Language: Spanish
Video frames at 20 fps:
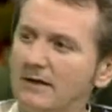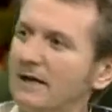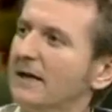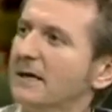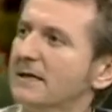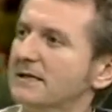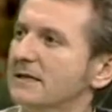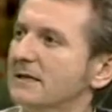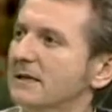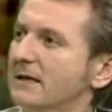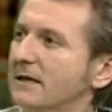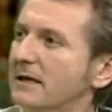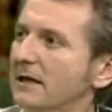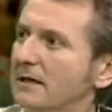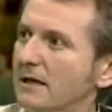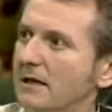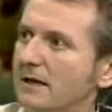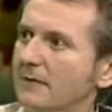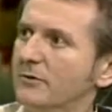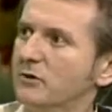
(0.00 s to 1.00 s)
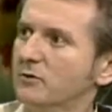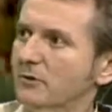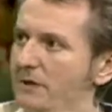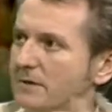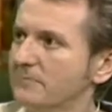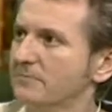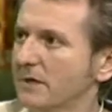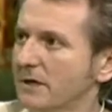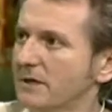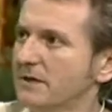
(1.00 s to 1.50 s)
de casa, tan de la tierra, pienso que
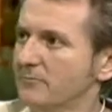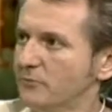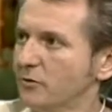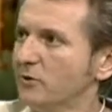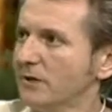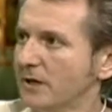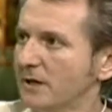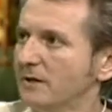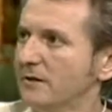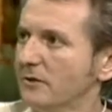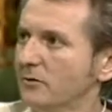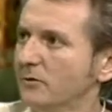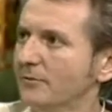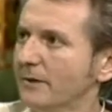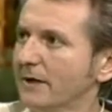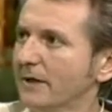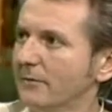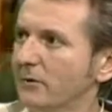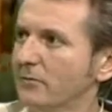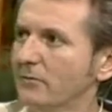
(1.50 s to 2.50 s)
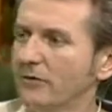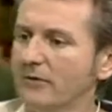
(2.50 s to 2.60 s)
es, es importante ¿no? para mm.